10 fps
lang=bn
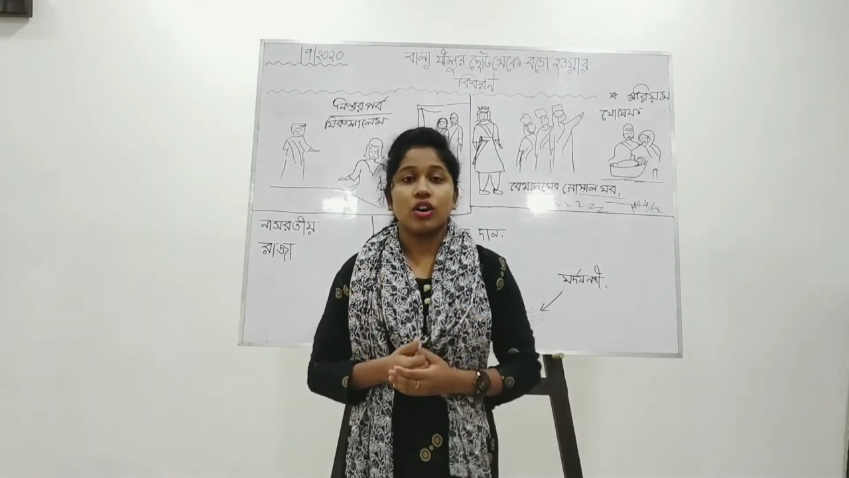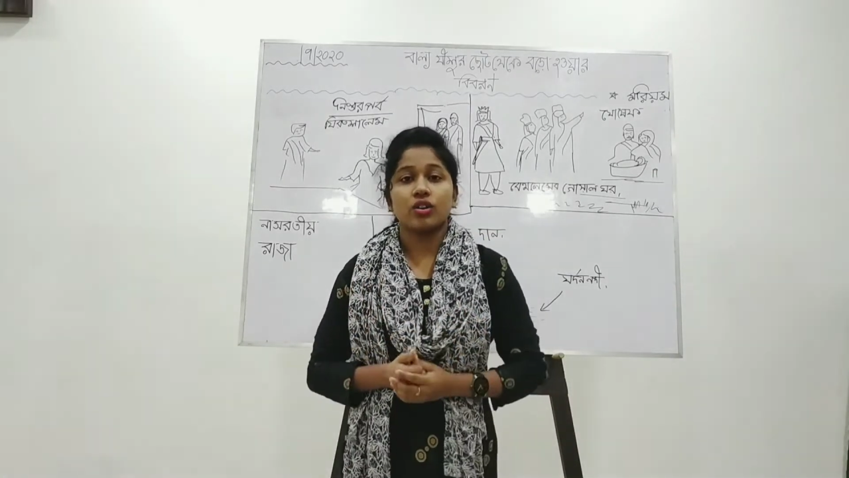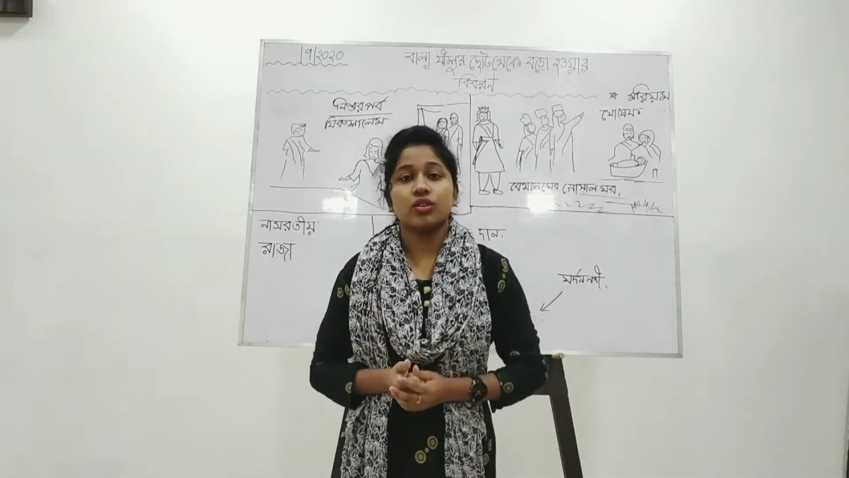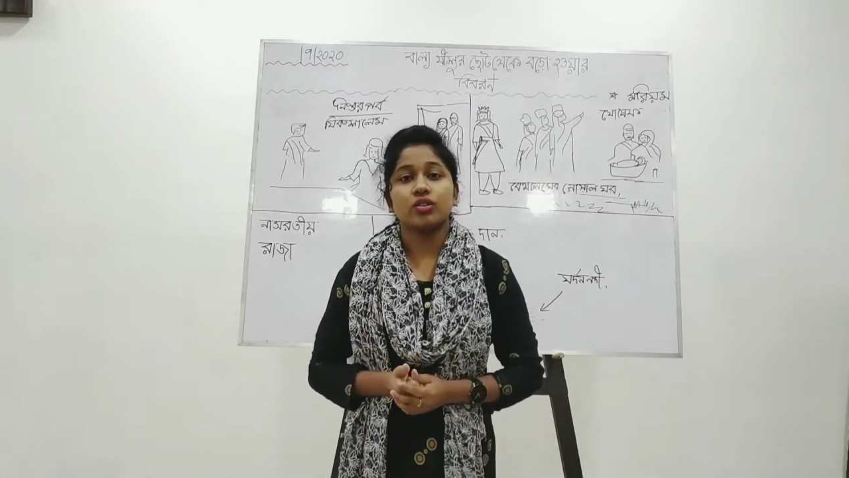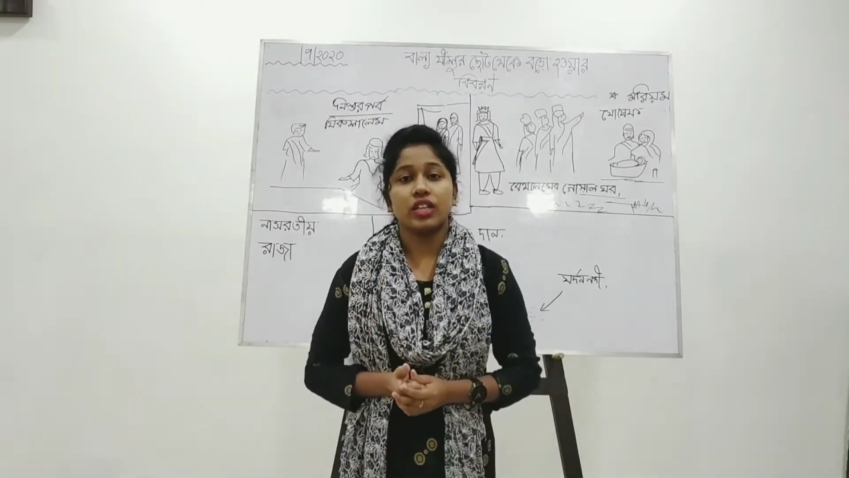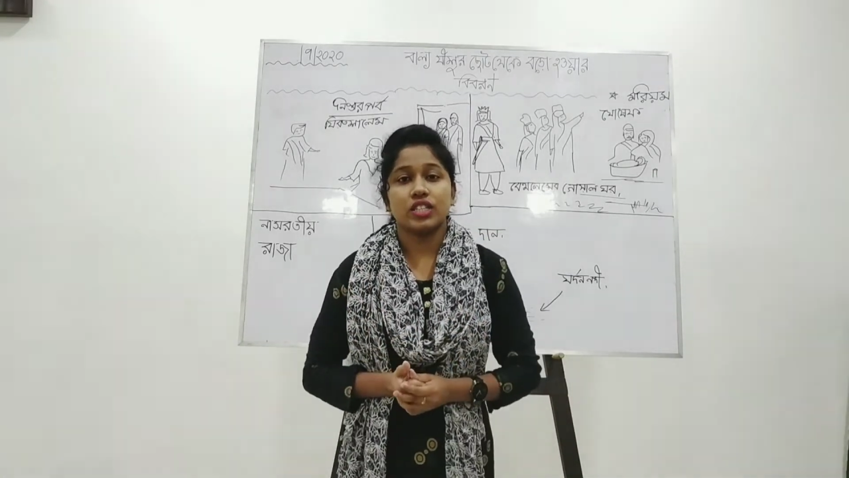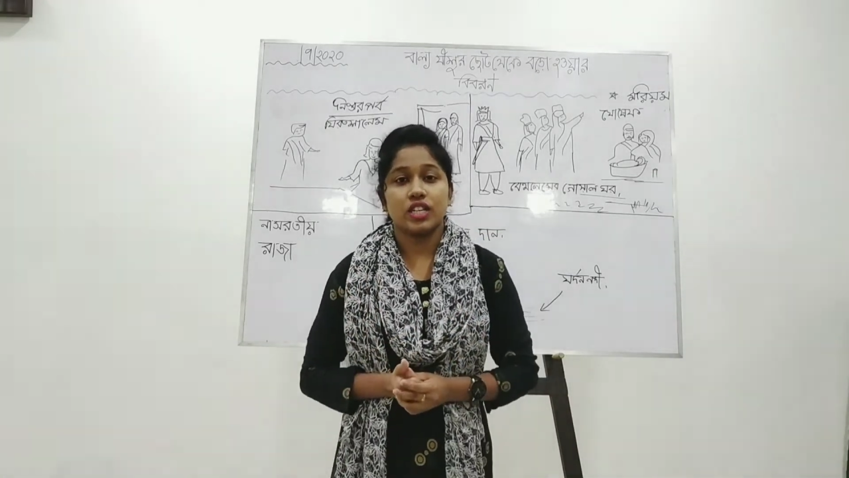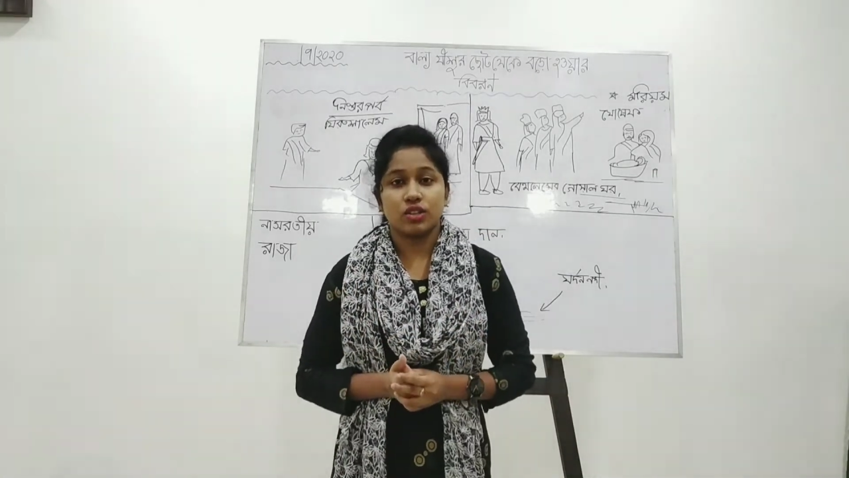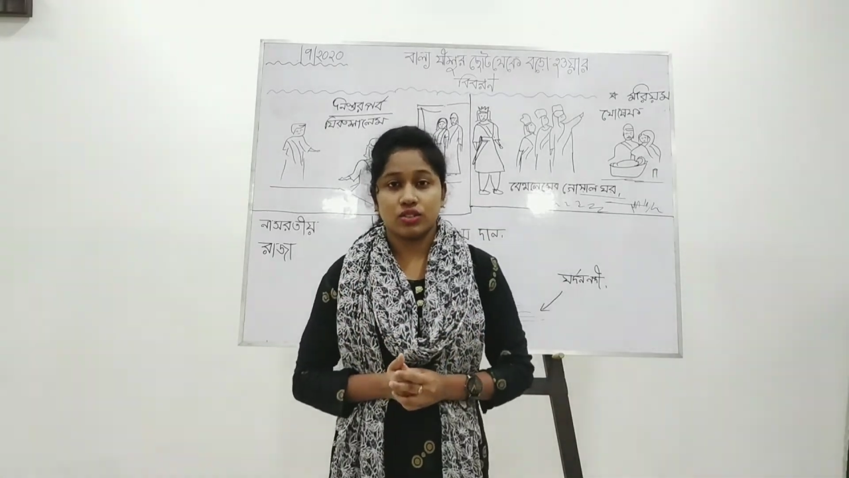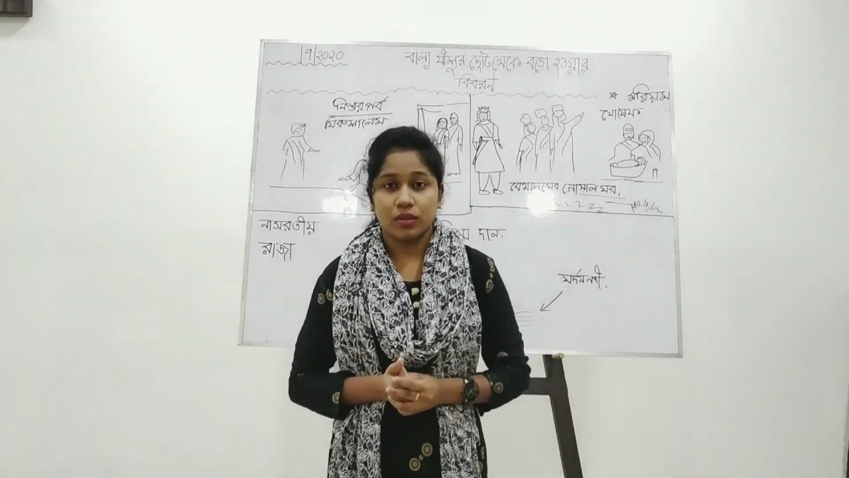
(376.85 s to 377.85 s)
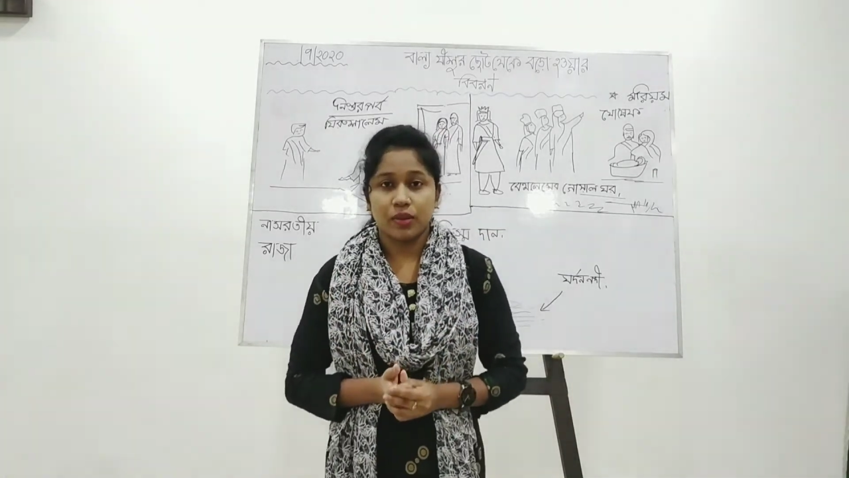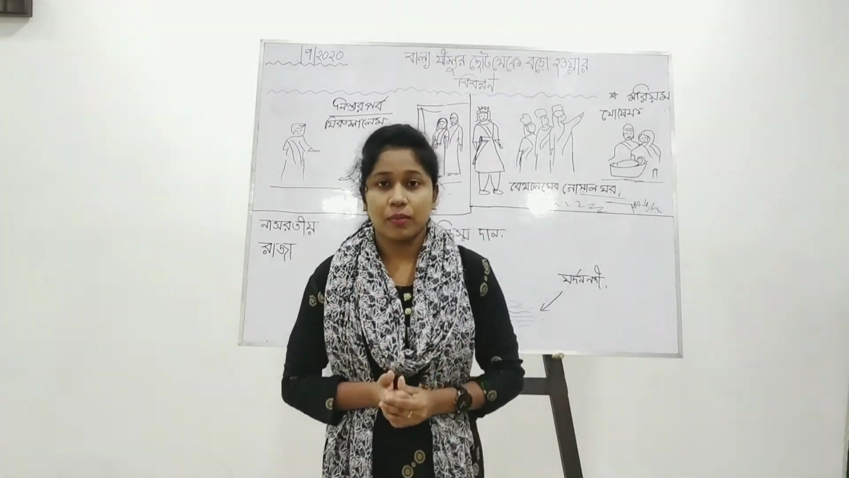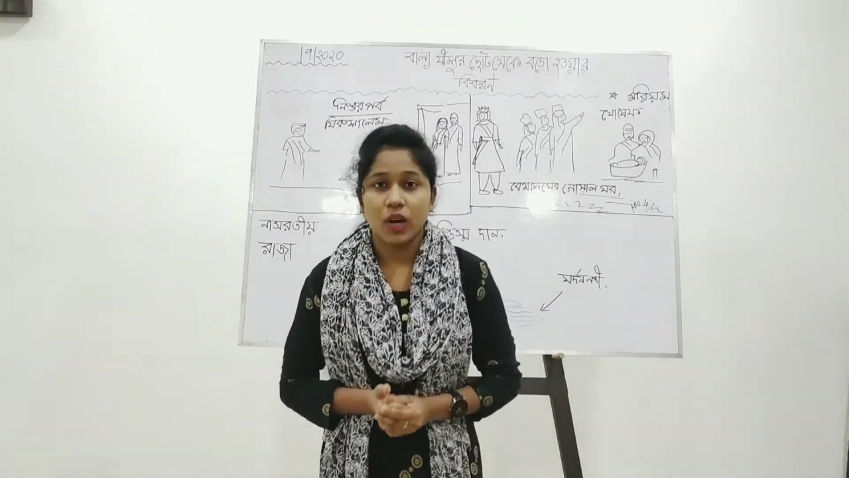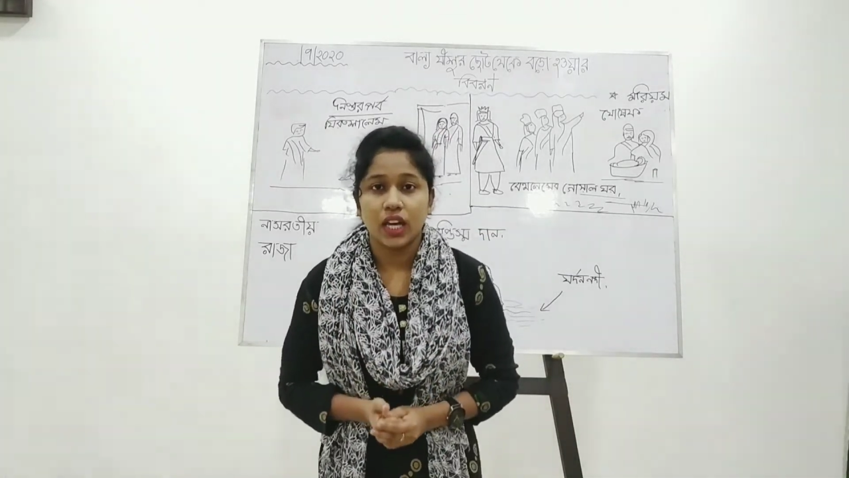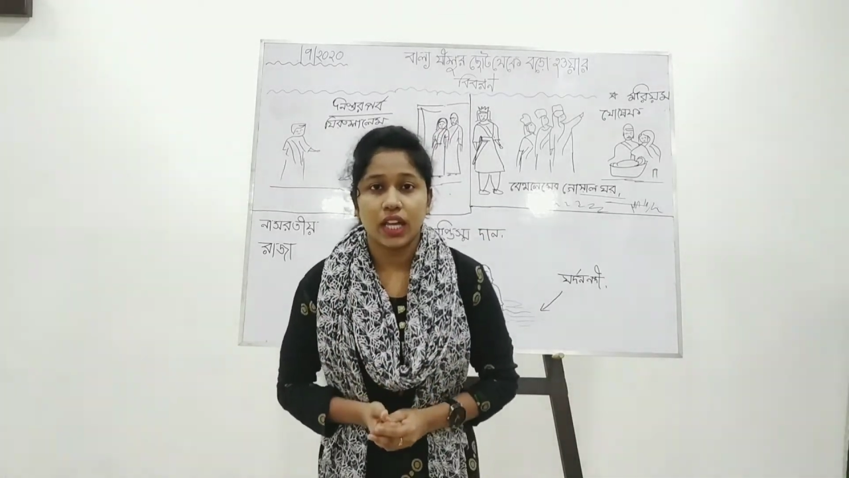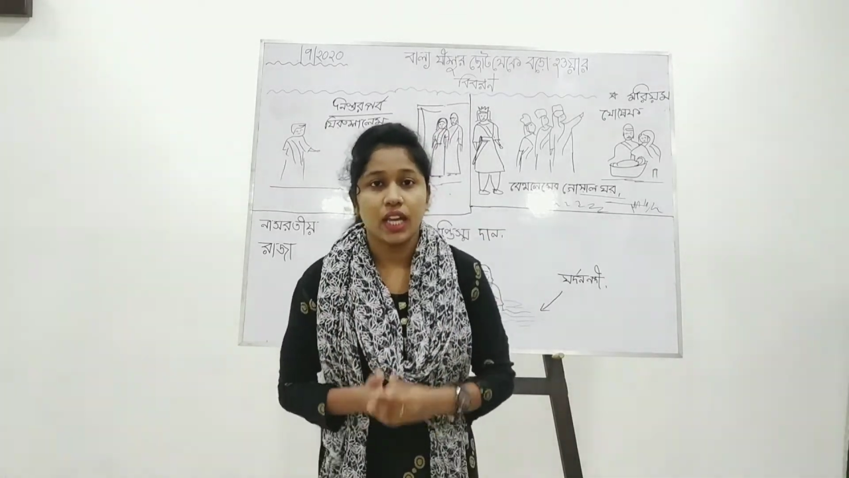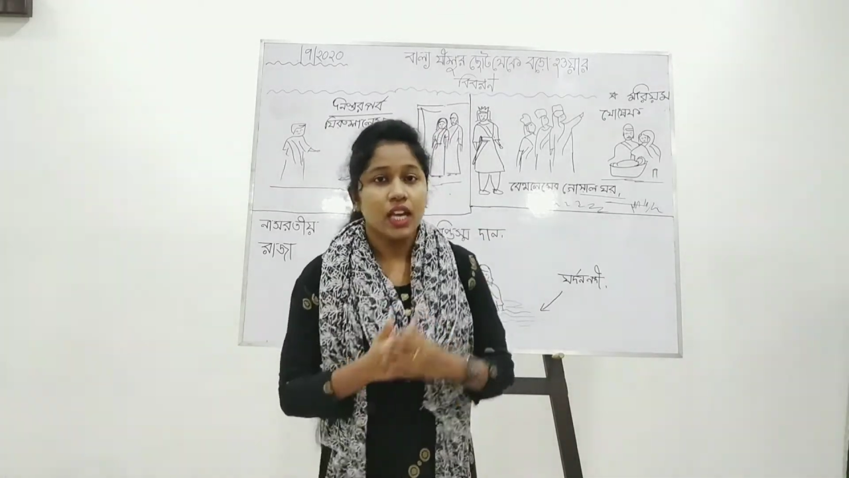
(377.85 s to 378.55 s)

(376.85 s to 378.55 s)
স্বর্গদূত এসে জোসেফকে বলে